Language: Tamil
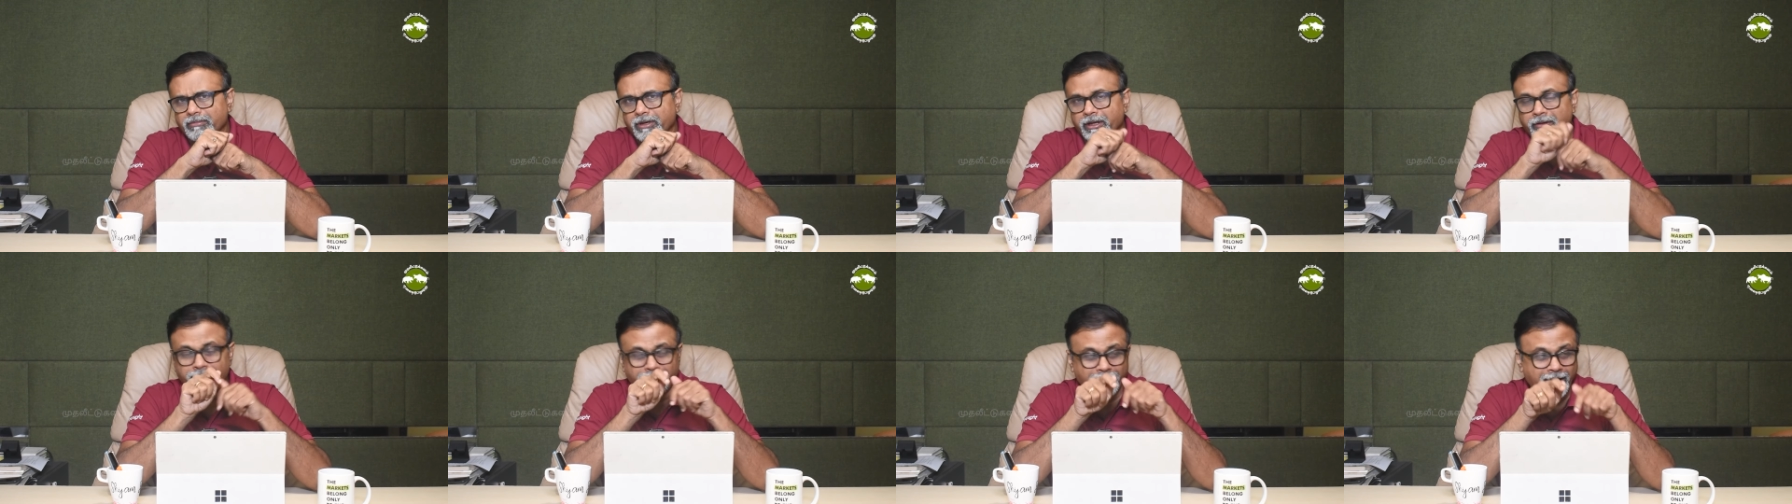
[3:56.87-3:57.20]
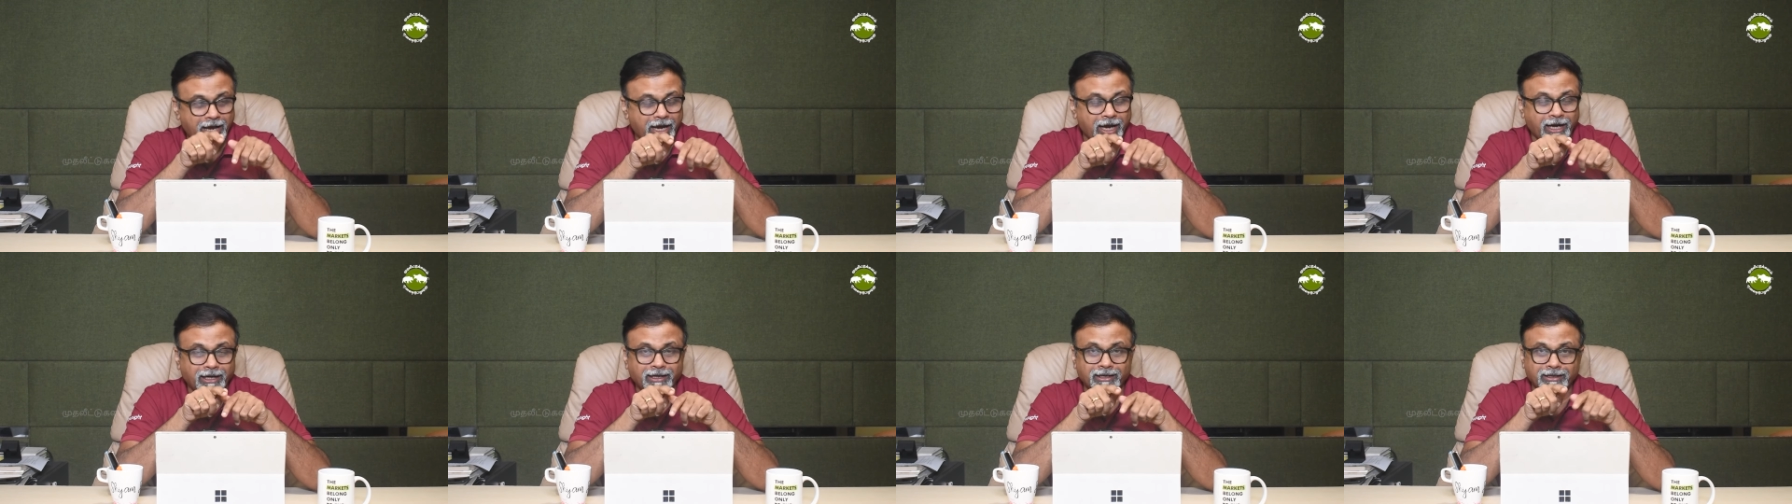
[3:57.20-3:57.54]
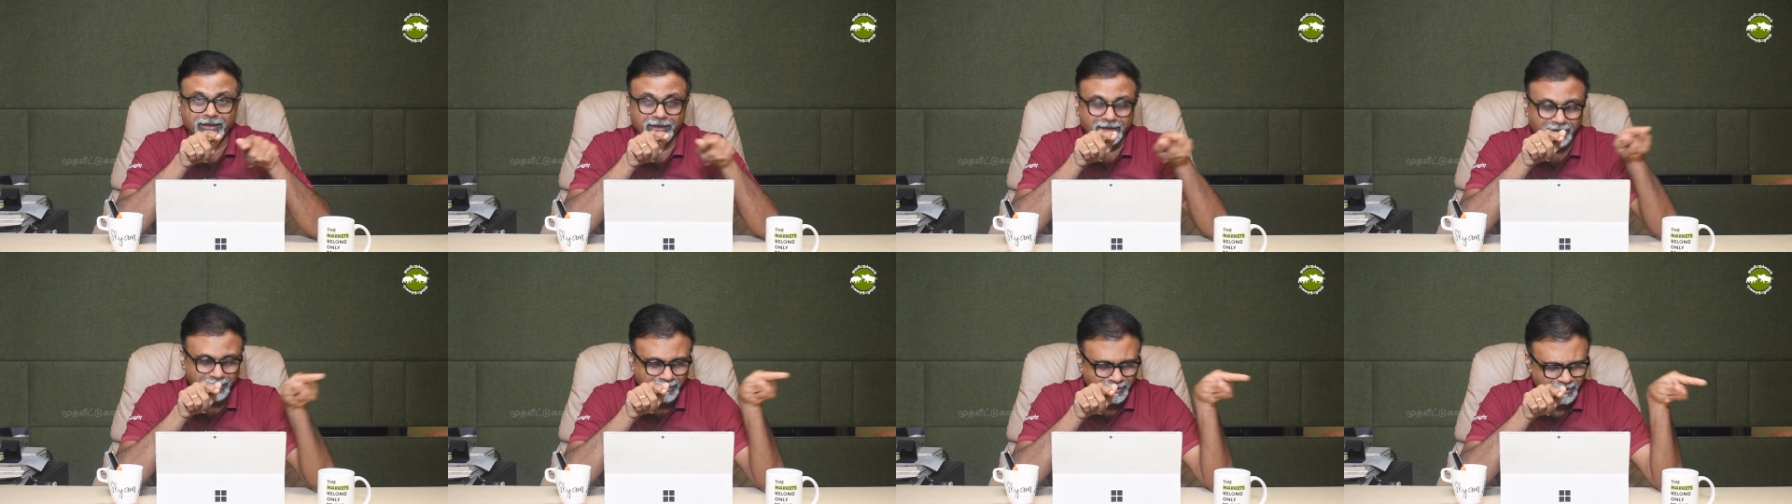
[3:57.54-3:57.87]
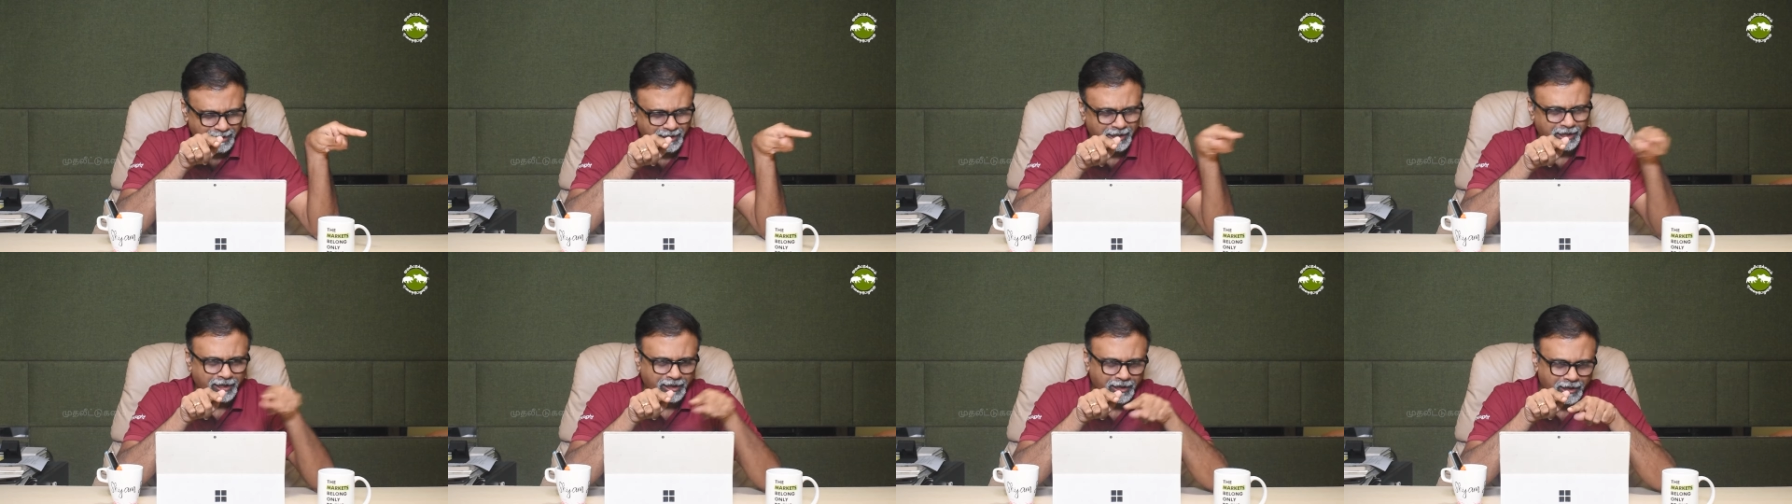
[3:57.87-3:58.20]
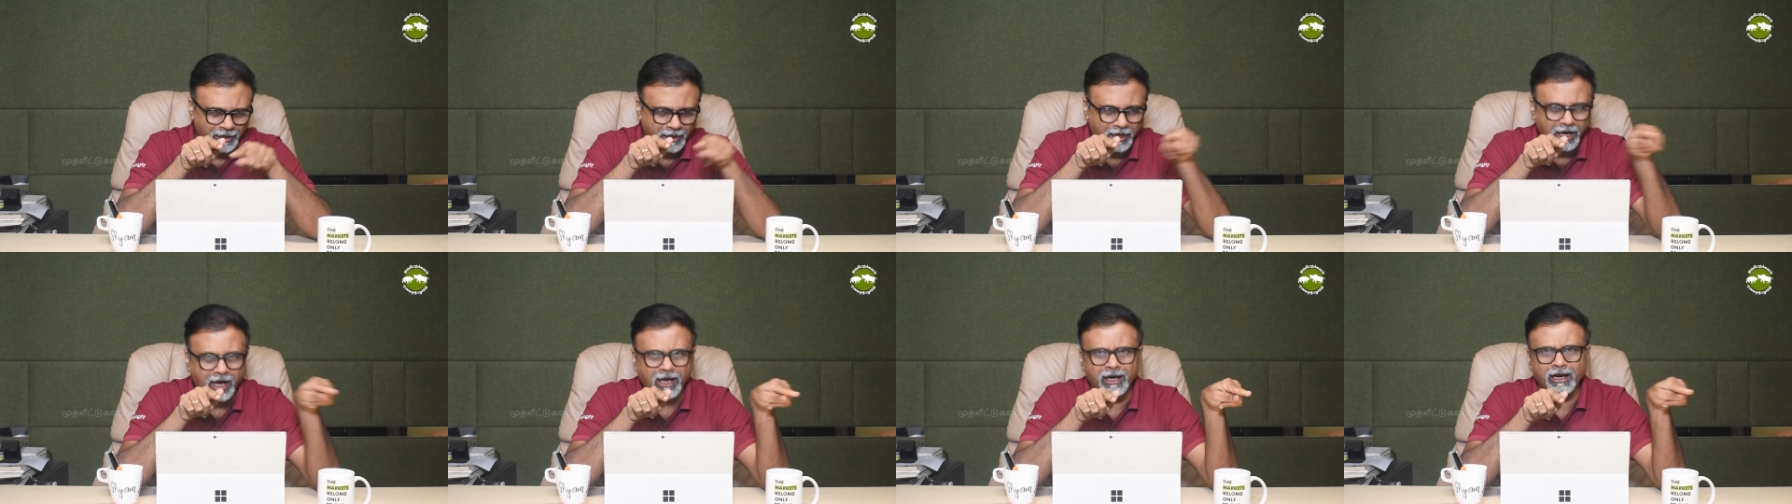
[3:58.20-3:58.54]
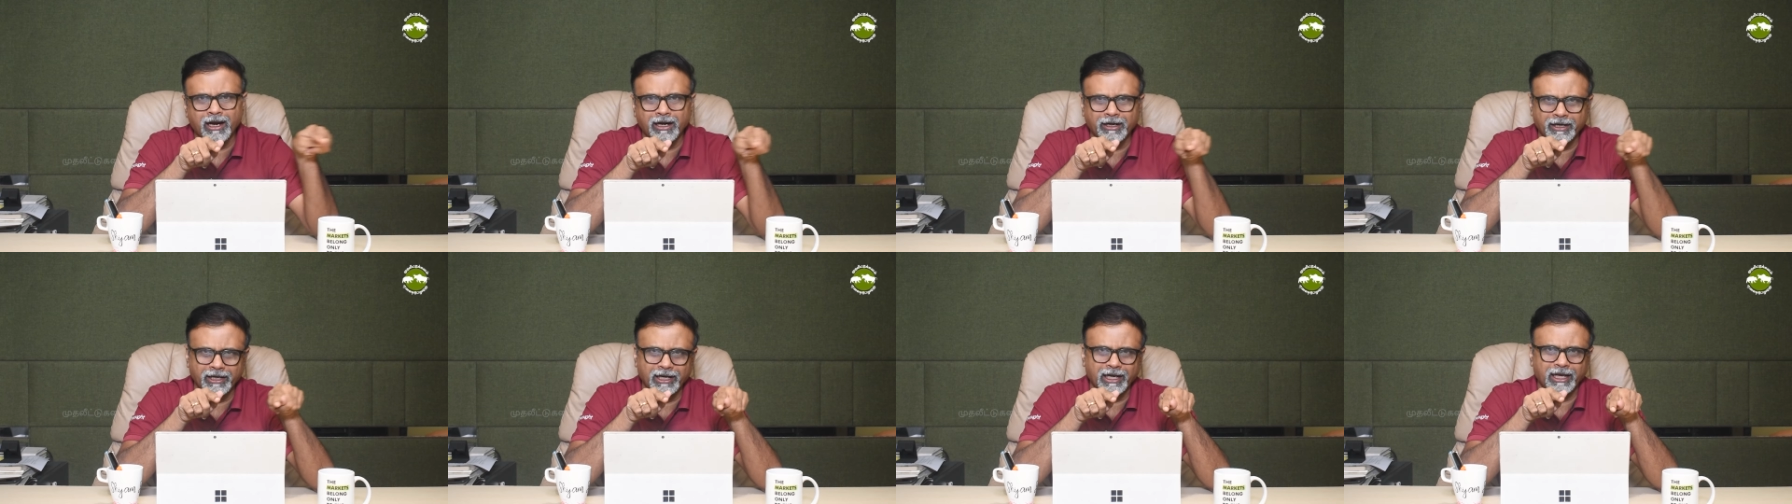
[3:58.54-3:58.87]
இன்ஃபேக்ட் இந்த ரெண்டு
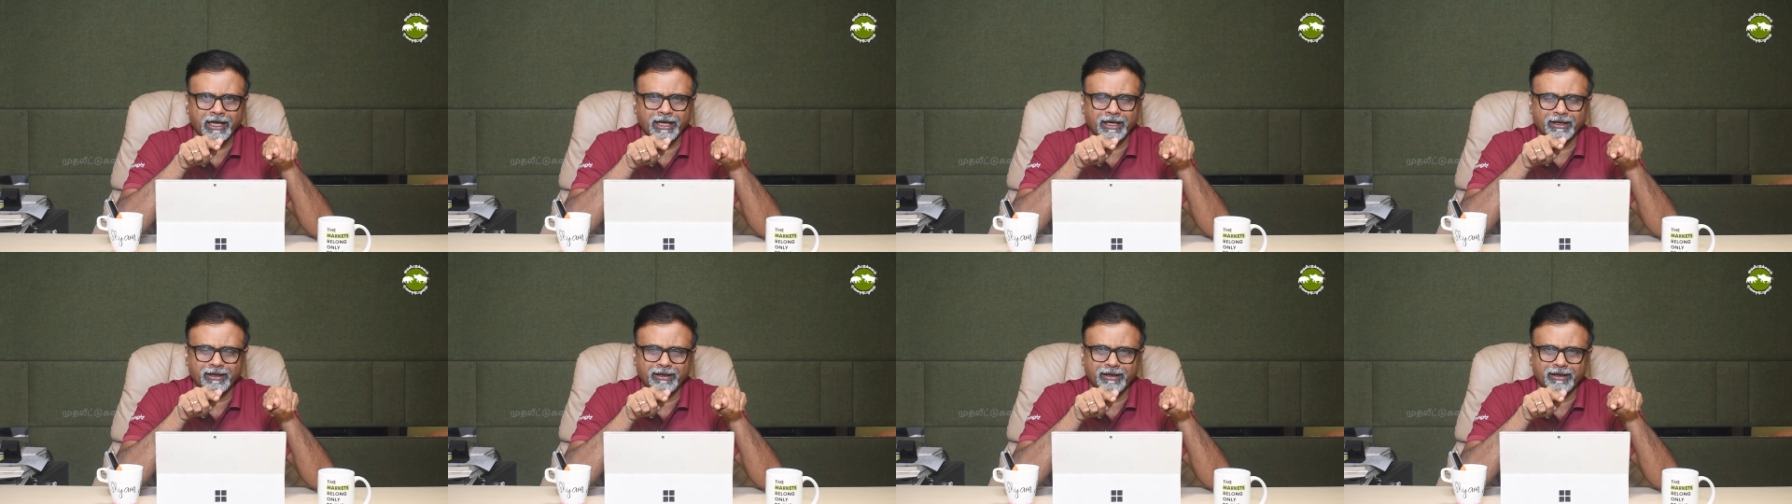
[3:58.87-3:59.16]
காலாண்டில்